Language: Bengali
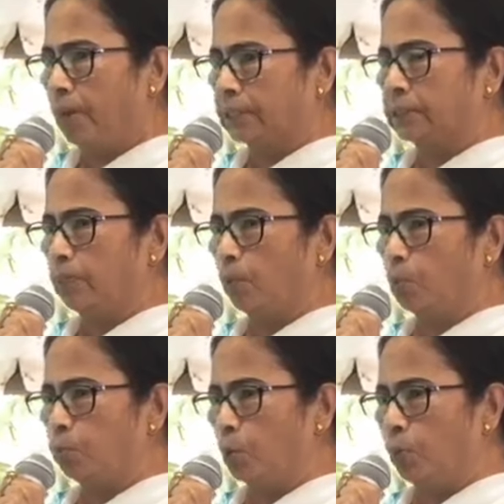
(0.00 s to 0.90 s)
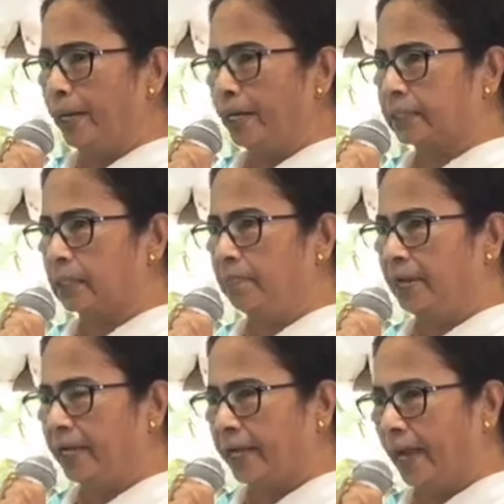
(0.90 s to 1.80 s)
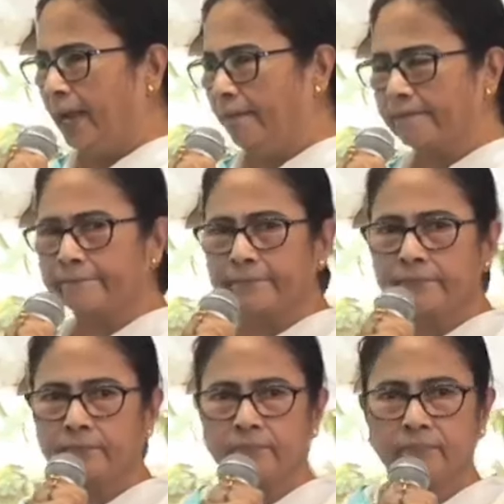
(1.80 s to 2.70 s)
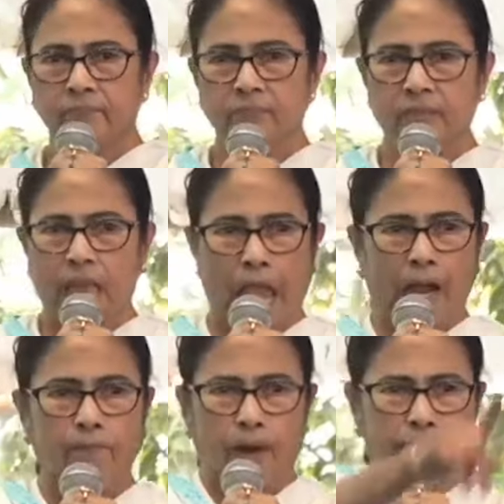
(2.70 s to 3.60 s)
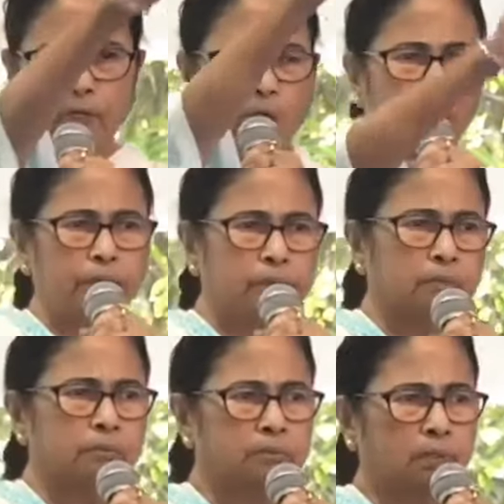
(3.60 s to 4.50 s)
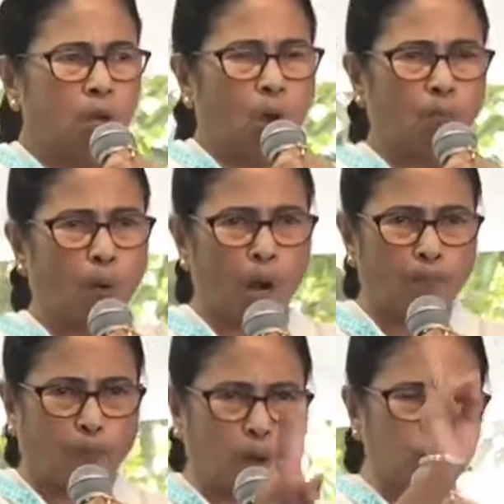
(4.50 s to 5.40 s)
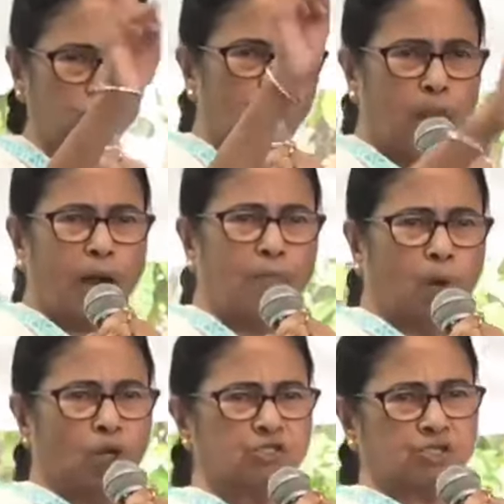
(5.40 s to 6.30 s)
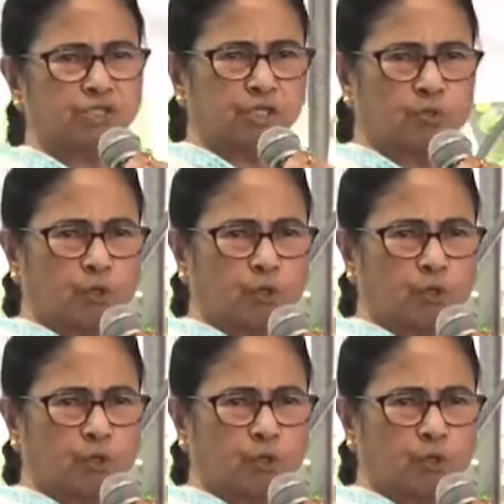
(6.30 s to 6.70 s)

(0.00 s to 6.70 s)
মেদিনীপুর পূর্বের একটি মেয়েকে একবার নয় পরপর দুবার মলস্টেশন